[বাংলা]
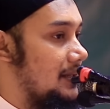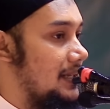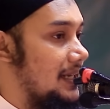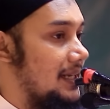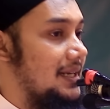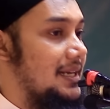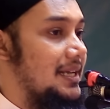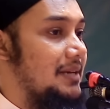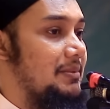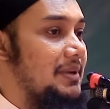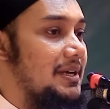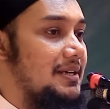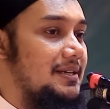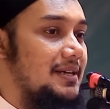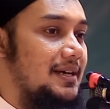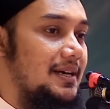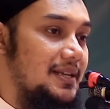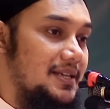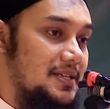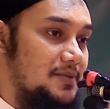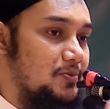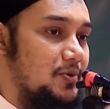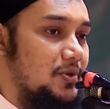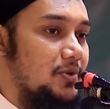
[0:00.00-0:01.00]
দেখেন আমি একটা
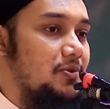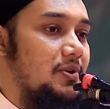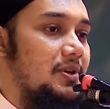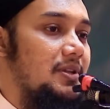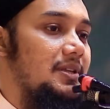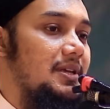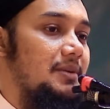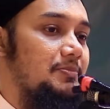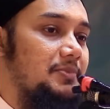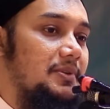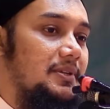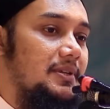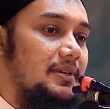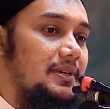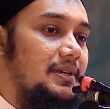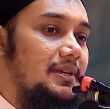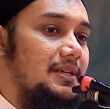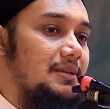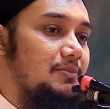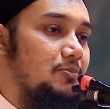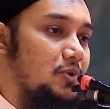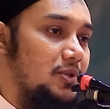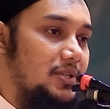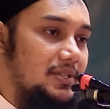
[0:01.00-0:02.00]
হাদিস মনে করে দিই আপনাদেরকে
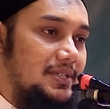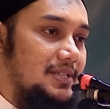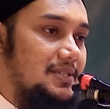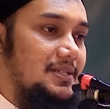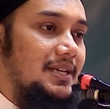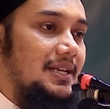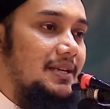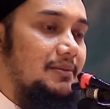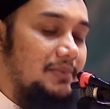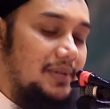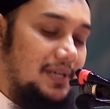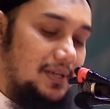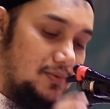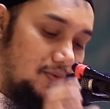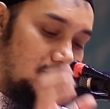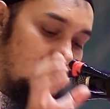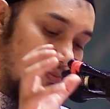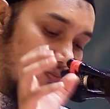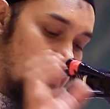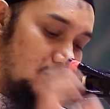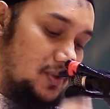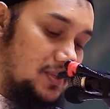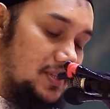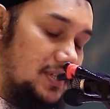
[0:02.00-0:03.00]
এটা বলতে চাচ্ছিলাম না কিন্তু
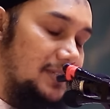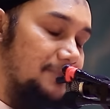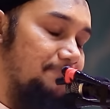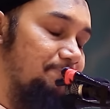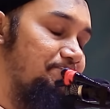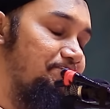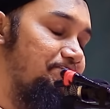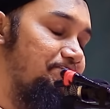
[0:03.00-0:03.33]
বলছি